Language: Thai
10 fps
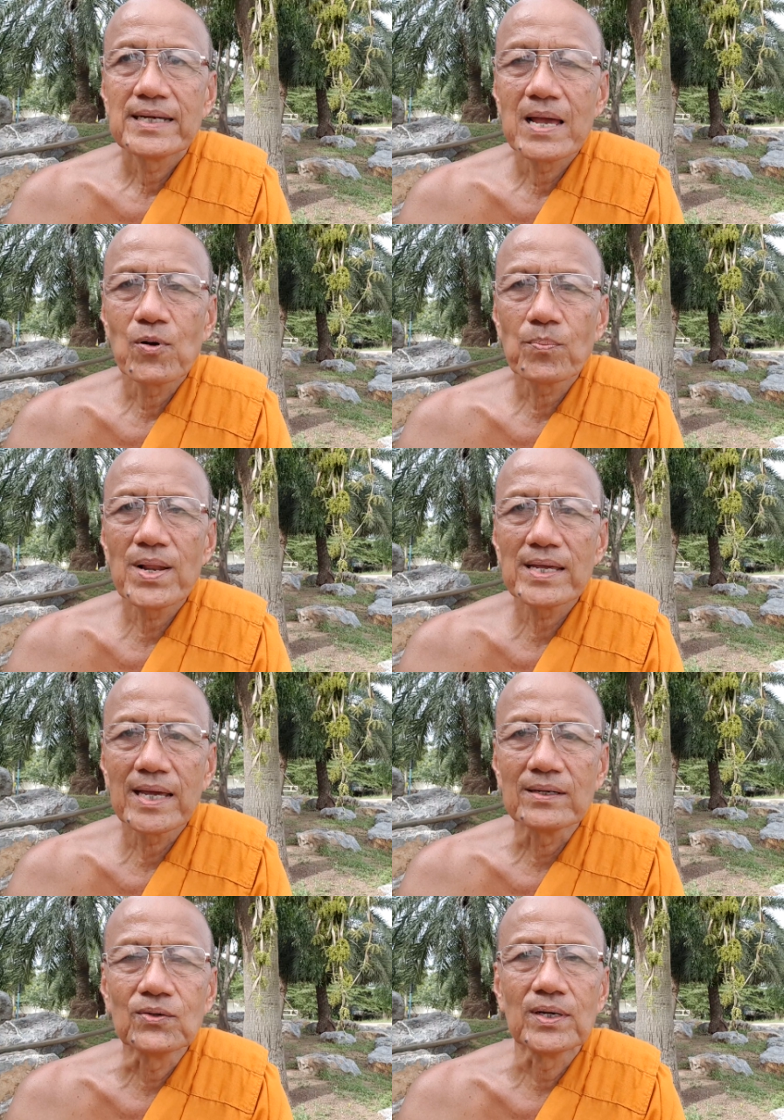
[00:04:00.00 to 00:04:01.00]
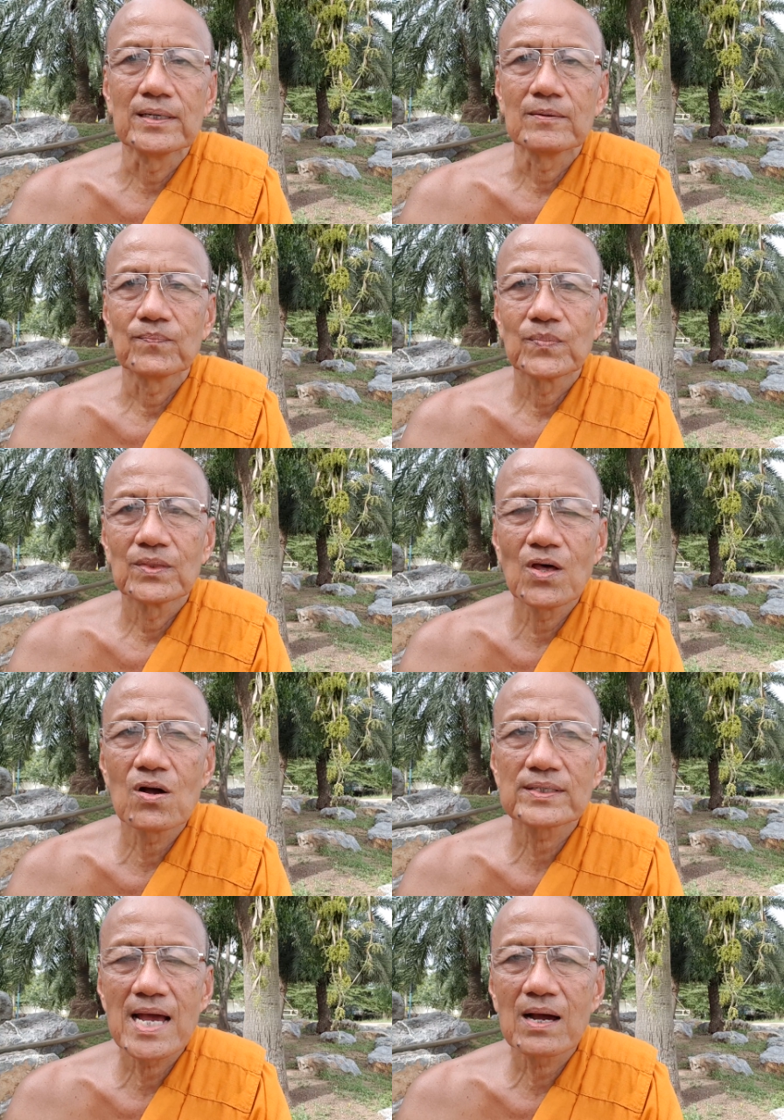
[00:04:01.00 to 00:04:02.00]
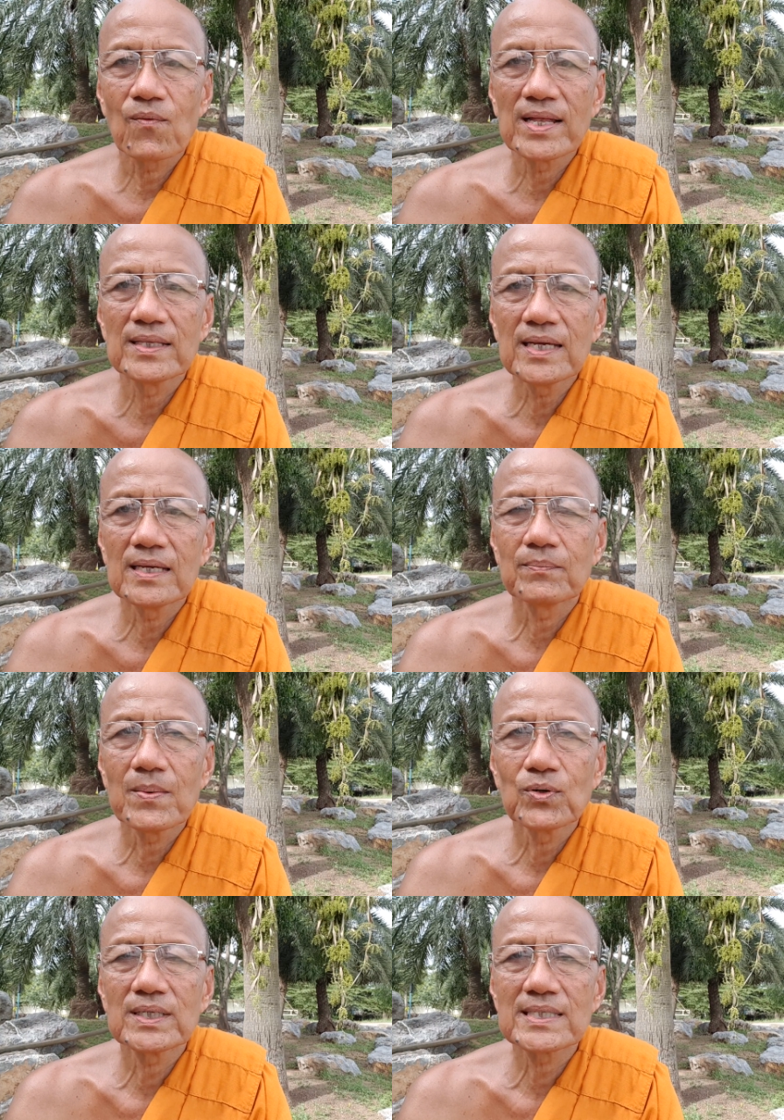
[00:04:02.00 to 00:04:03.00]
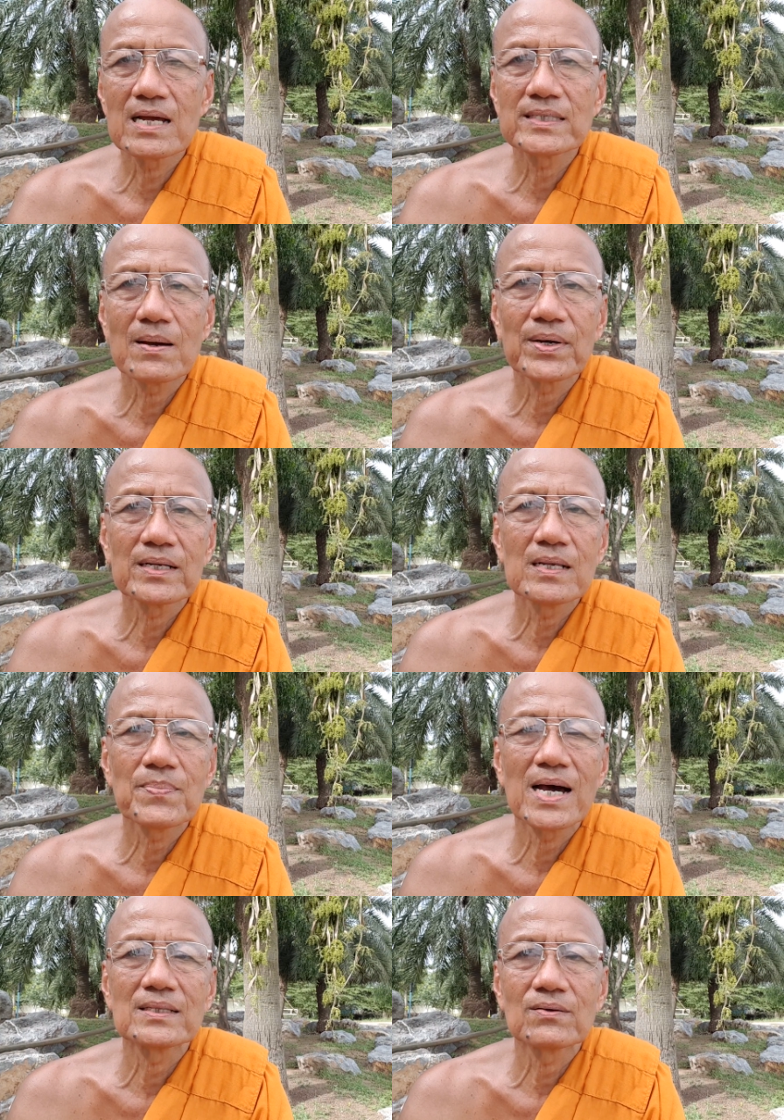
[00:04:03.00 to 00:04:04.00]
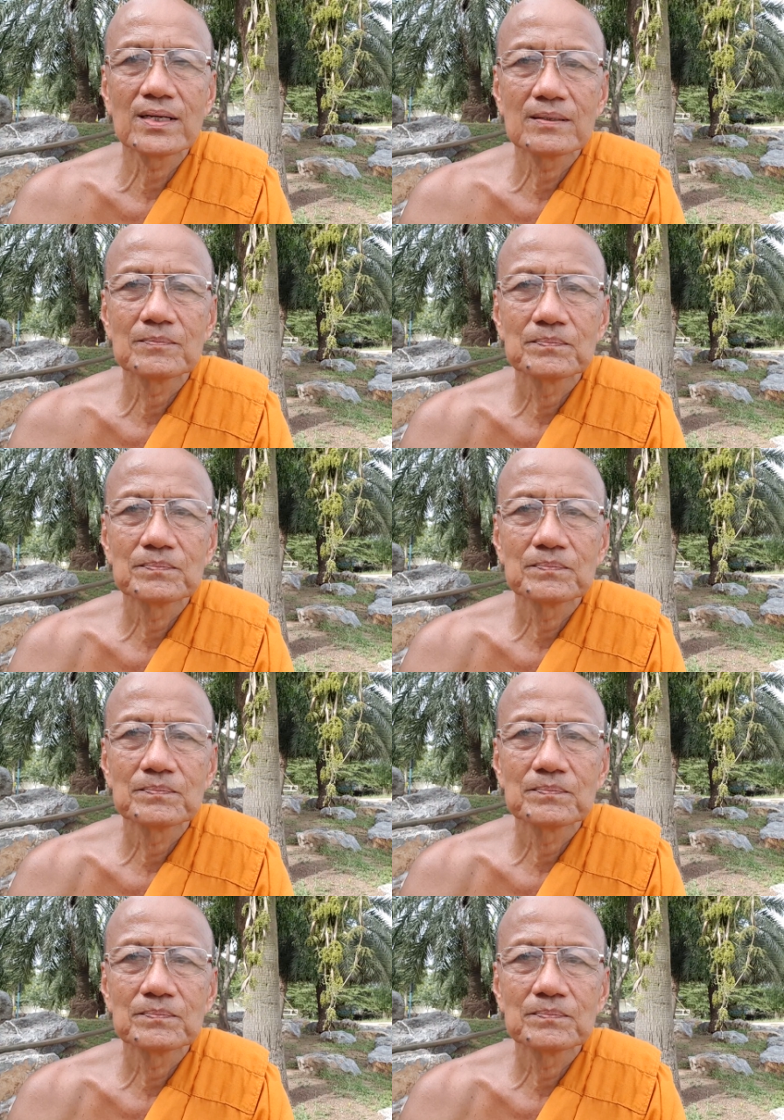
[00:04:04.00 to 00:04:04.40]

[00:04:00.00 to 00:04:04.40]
ได้พบได้เห็นด้วยนอกจากวันที่พระพุทธเจ้าจะปรินิพพานเท่านั้น